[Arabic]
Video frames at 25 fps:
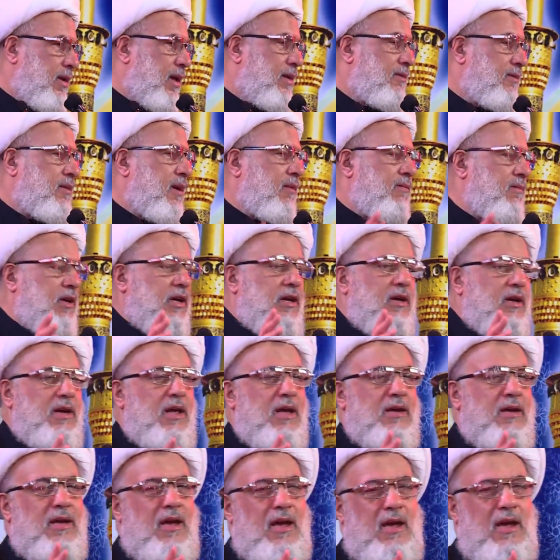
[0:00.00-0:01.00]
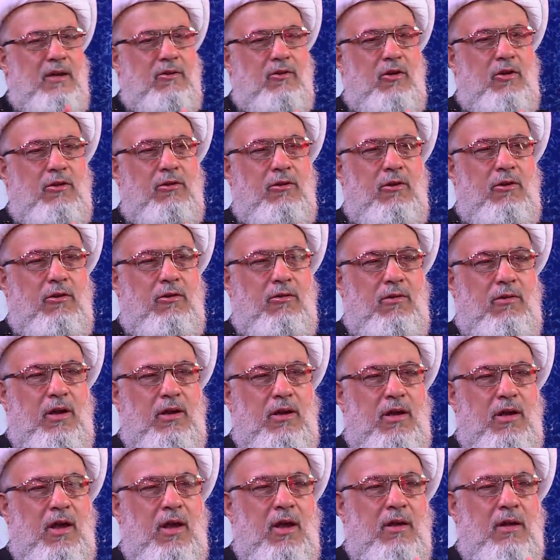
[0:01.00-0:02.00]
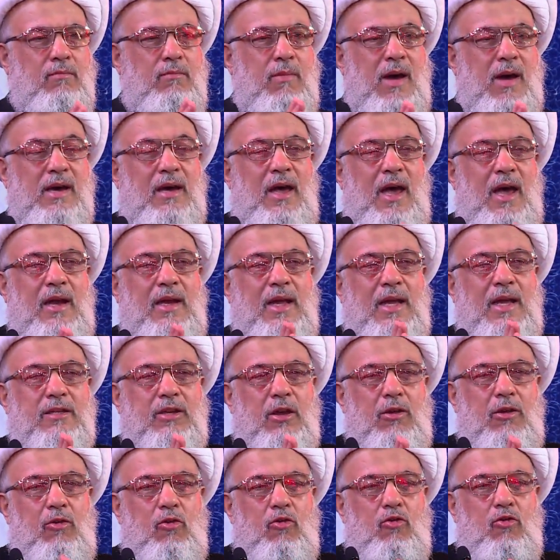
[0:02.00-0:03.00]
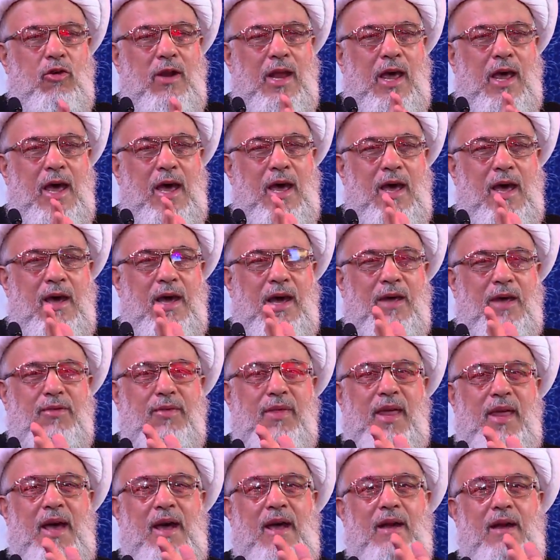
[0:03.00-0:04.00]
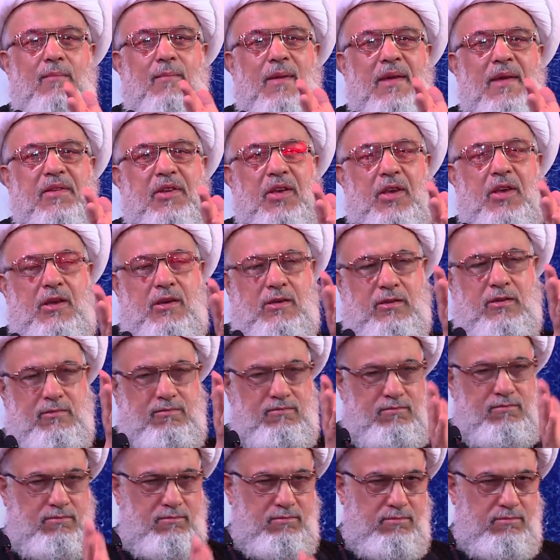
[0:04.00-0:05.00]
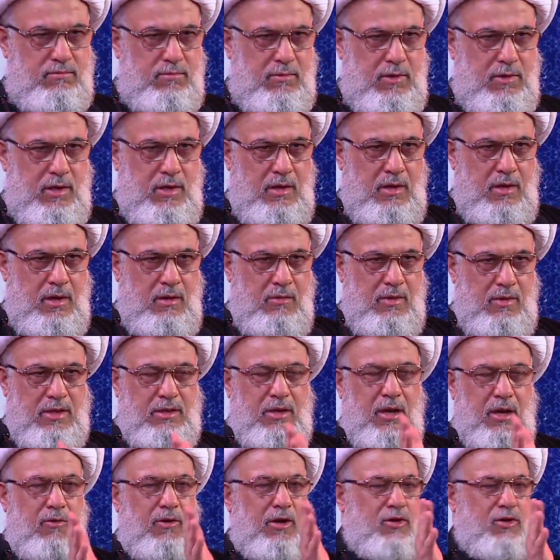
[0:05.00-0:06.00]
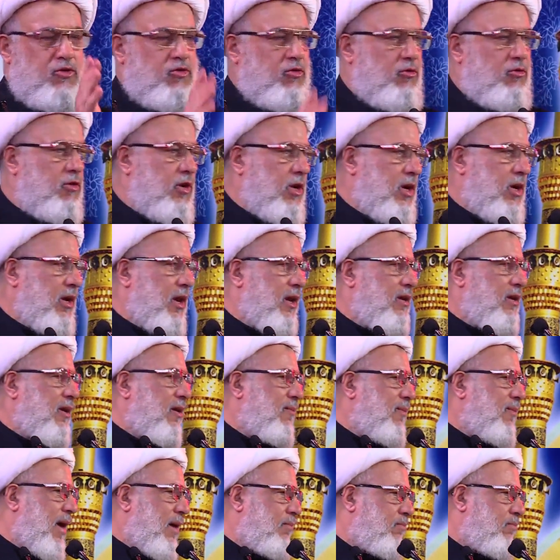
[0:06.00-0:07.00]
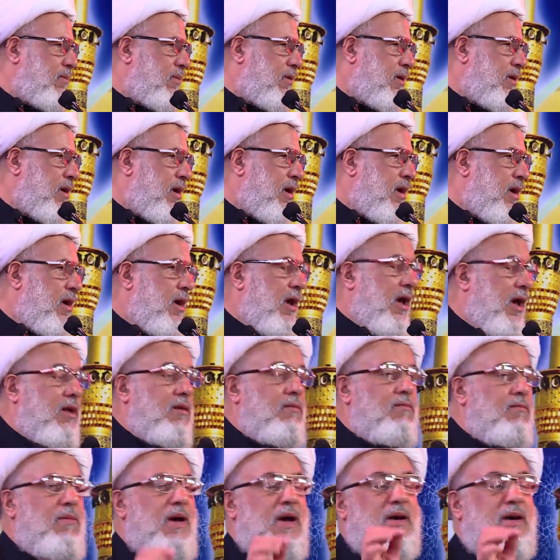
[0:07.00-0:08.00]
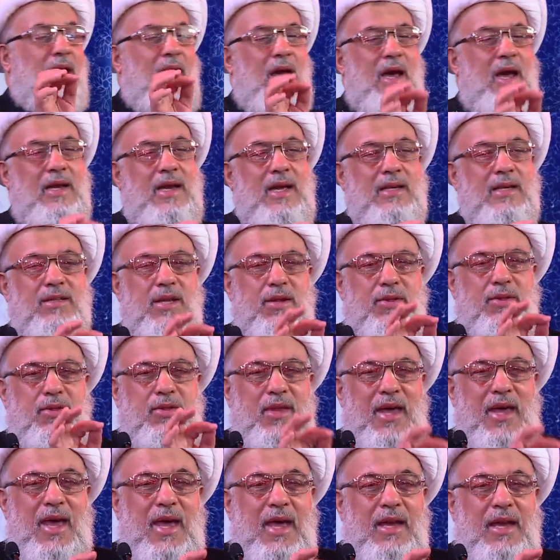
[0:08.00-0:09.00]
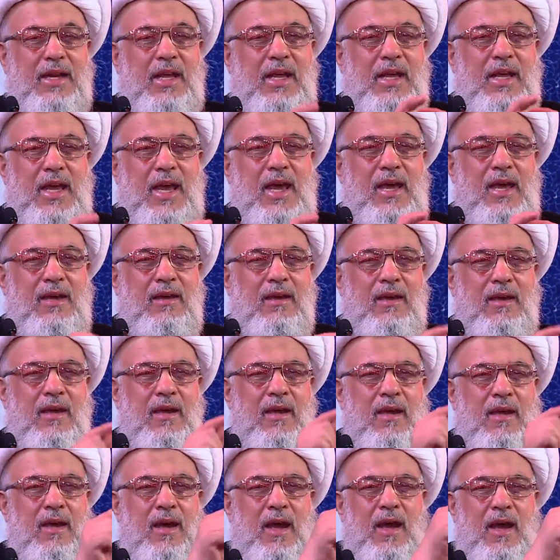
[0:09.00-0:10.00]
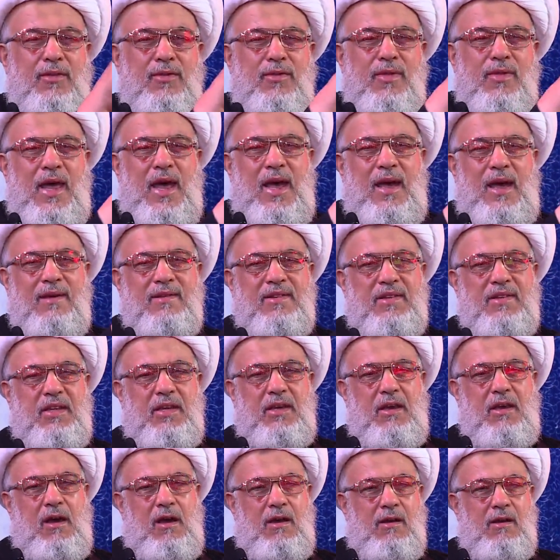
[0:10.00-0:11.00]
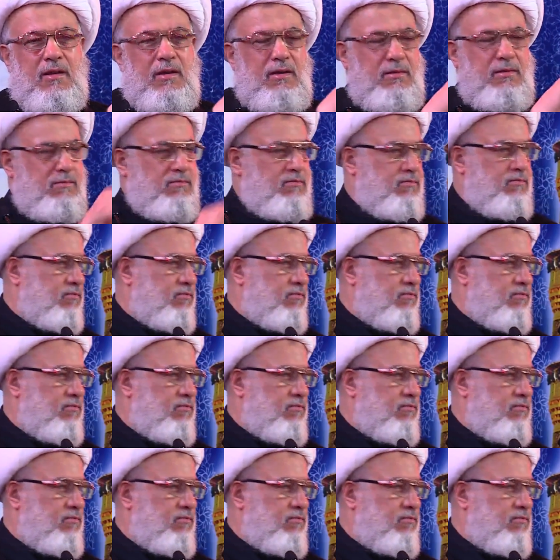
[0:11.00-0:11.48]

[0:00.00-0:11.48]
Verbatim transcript: ننتبه إليها أيها الأخوة المرحلة الأولى أثناء المسيرة والتوجه إلى الإمام المرحلة الثانية أثناء الزيارة